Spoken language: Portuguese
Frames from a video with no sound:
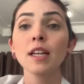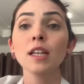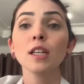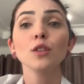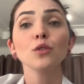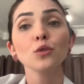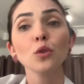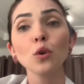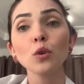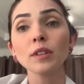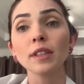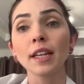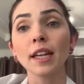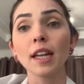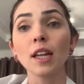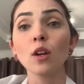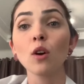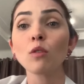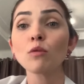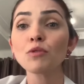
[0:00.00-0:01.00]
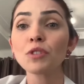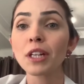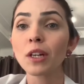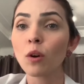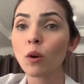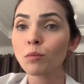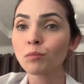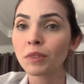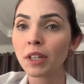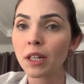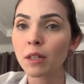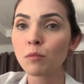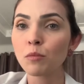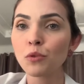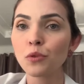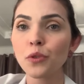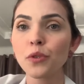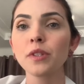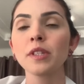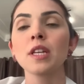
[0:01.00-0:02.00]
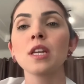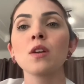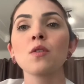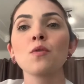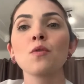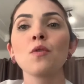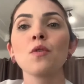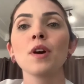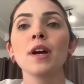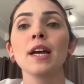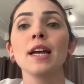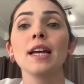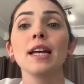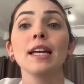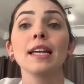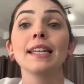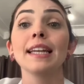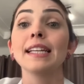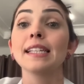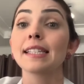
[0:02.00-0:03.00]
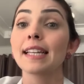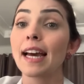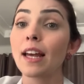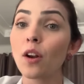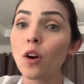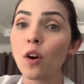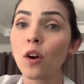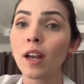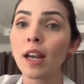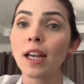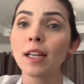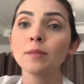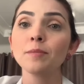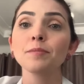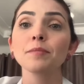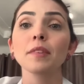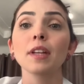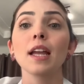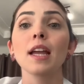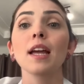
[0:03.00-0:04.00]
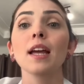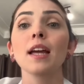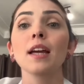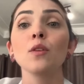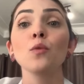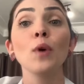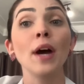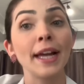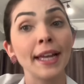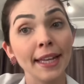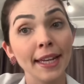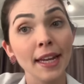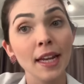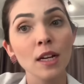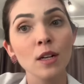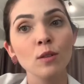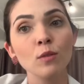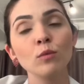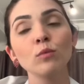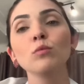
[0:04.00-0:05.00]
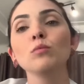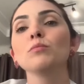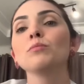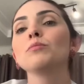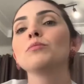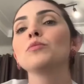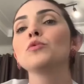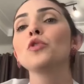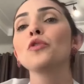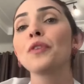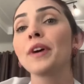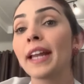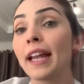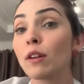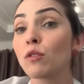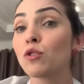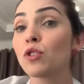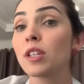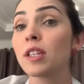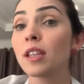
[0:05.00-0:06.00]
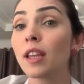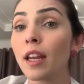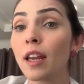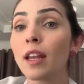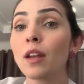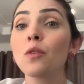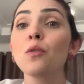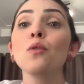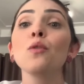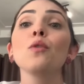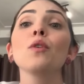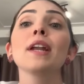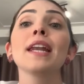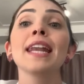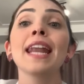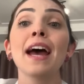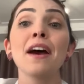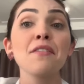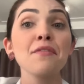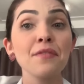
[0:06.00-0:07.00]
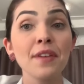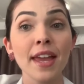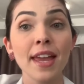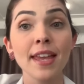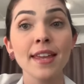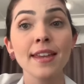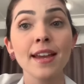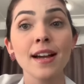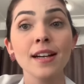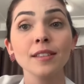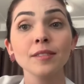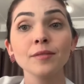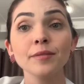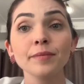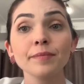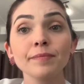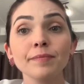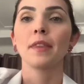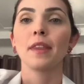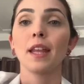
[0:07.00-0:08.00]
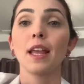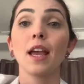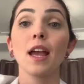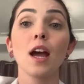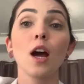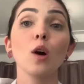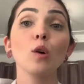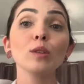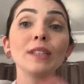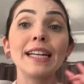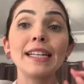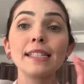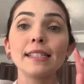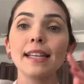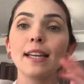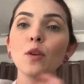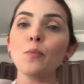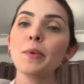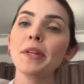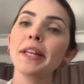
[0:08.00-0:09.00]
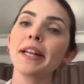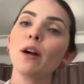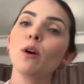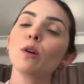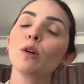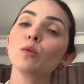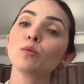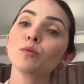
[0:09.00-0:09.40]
Nutre, e onde encontramos o zinco? Na escarola, no agrião, no farelo de trigo, na aveia. O terceiro mineral que eu